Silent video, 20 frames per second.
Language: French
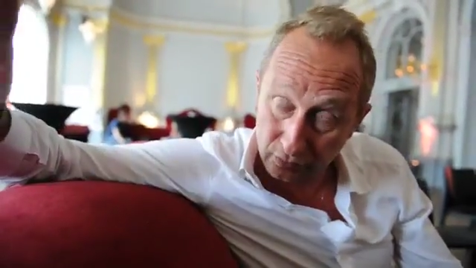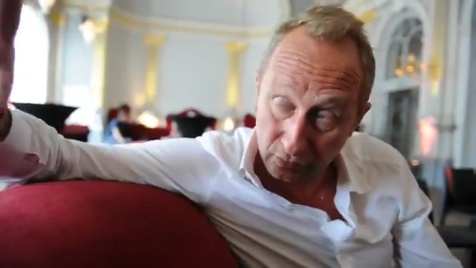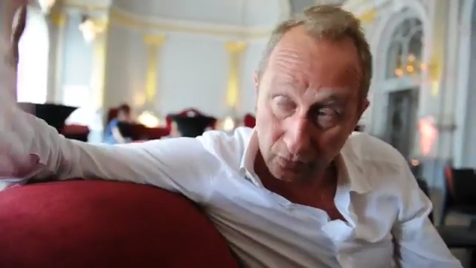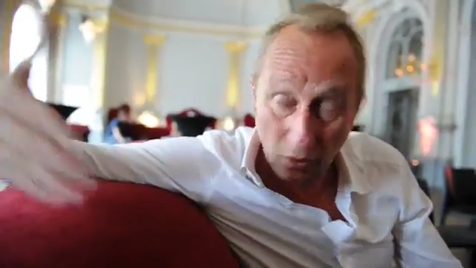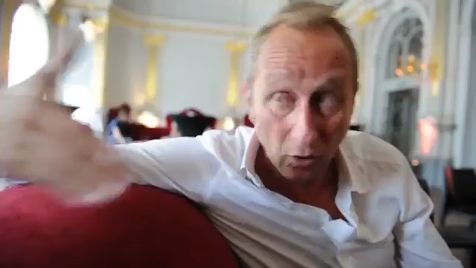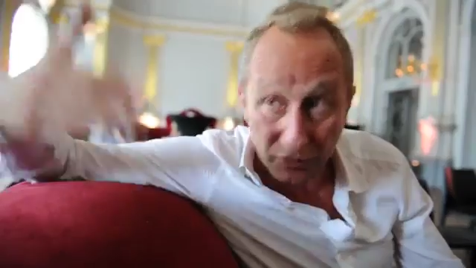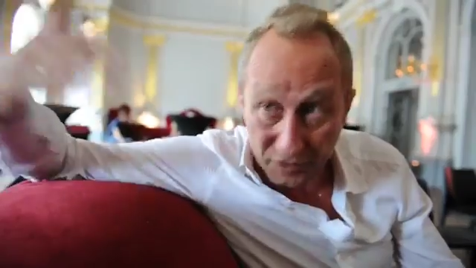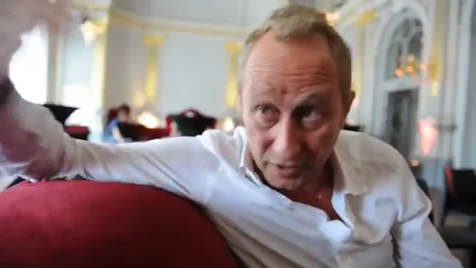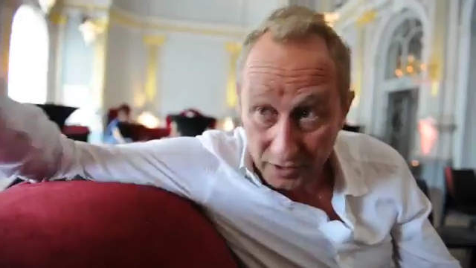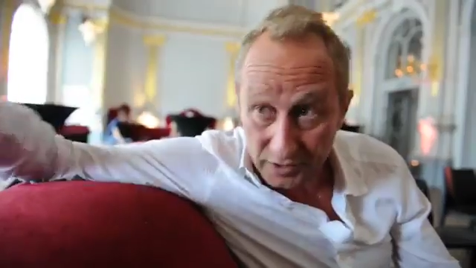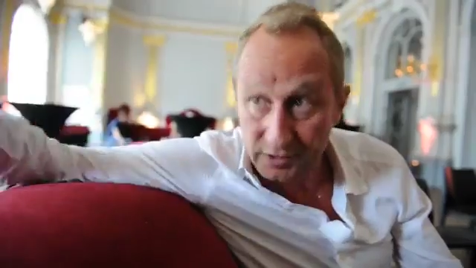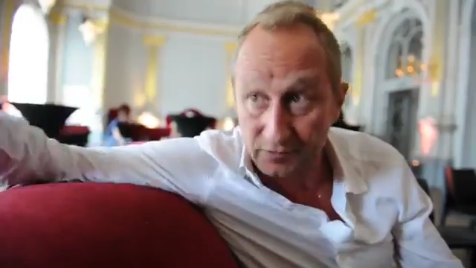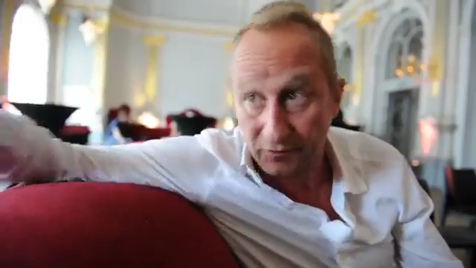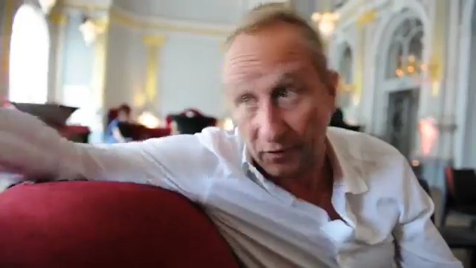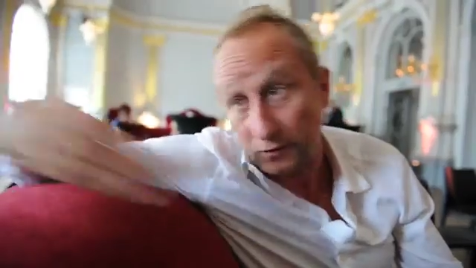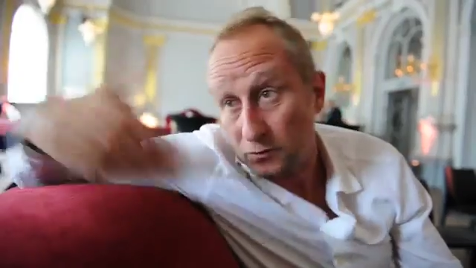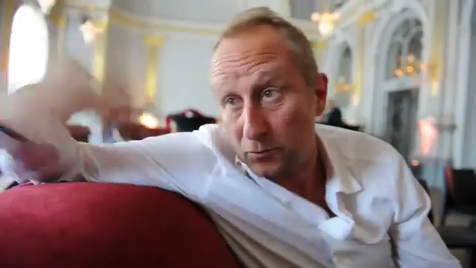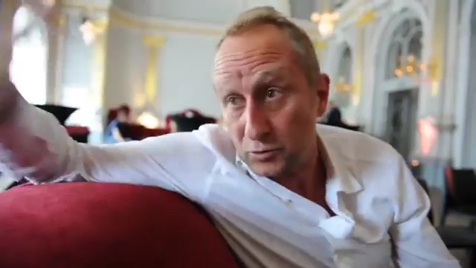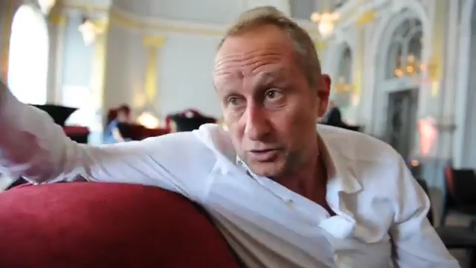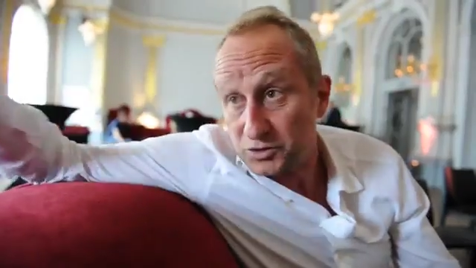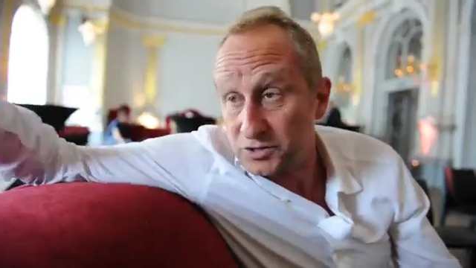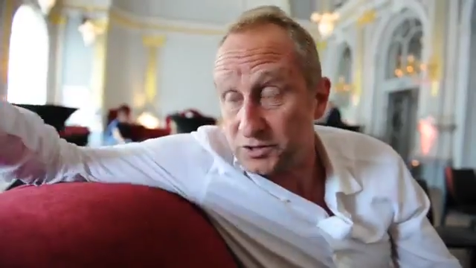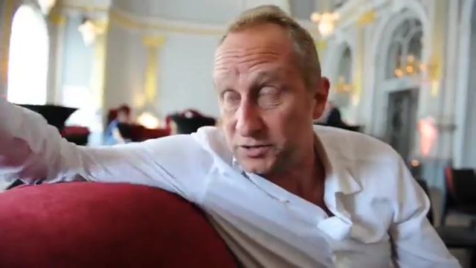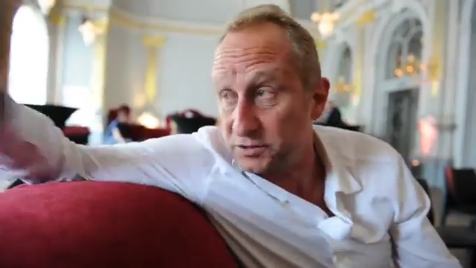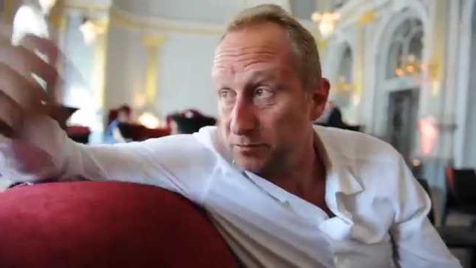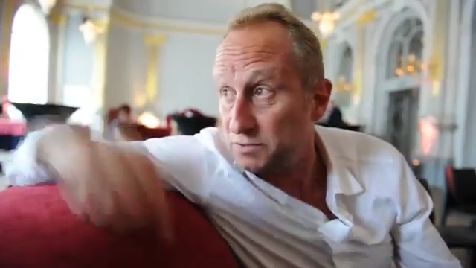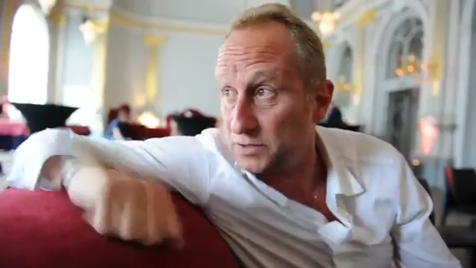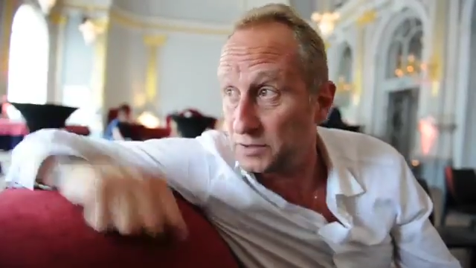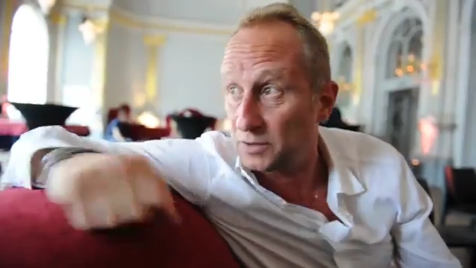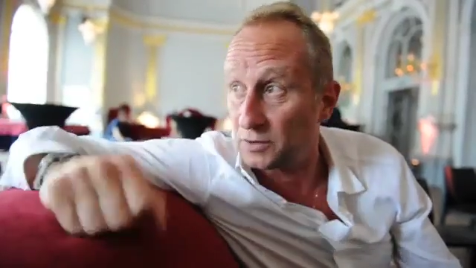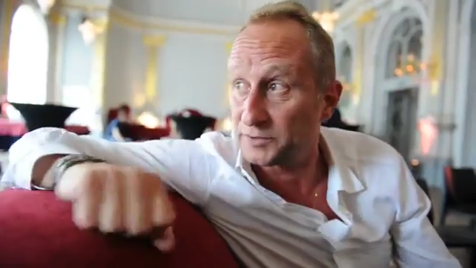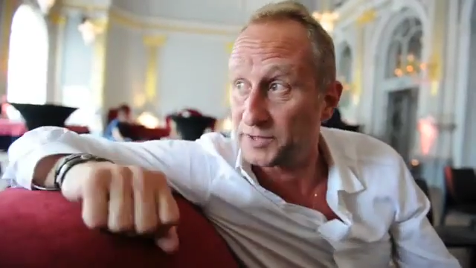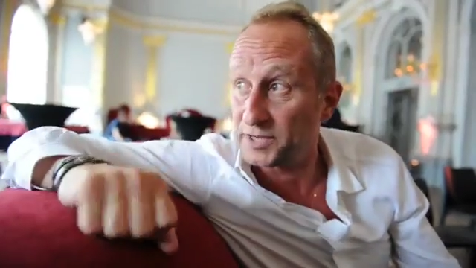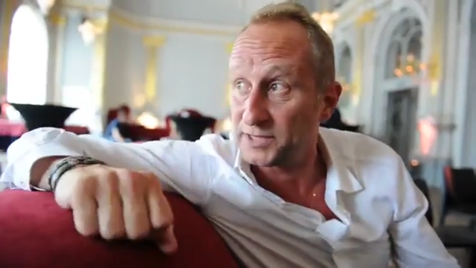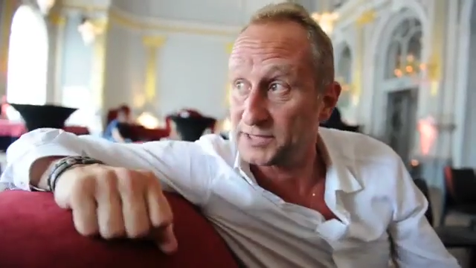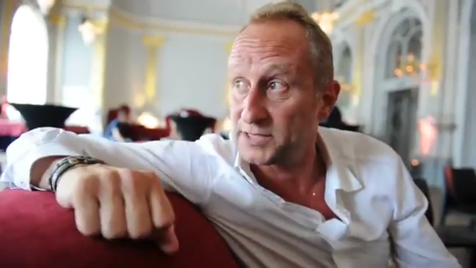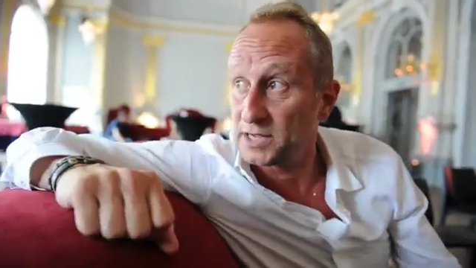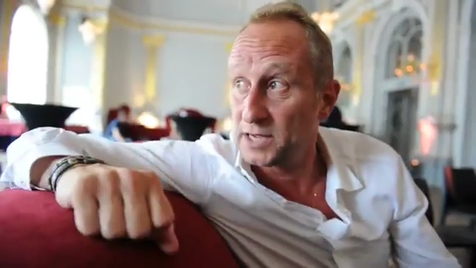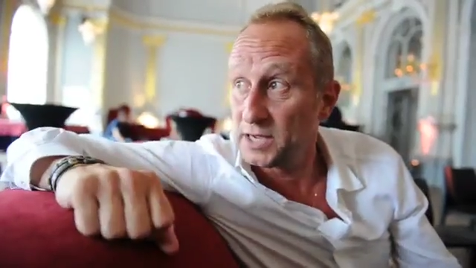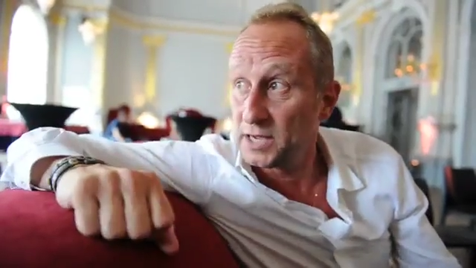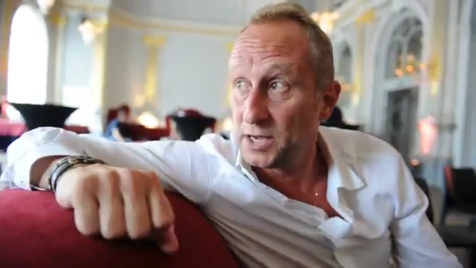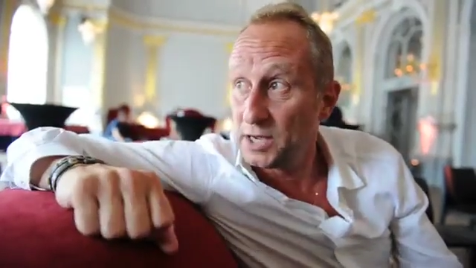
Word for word: grands textes, enfin, comme moi j'estime les grands textes.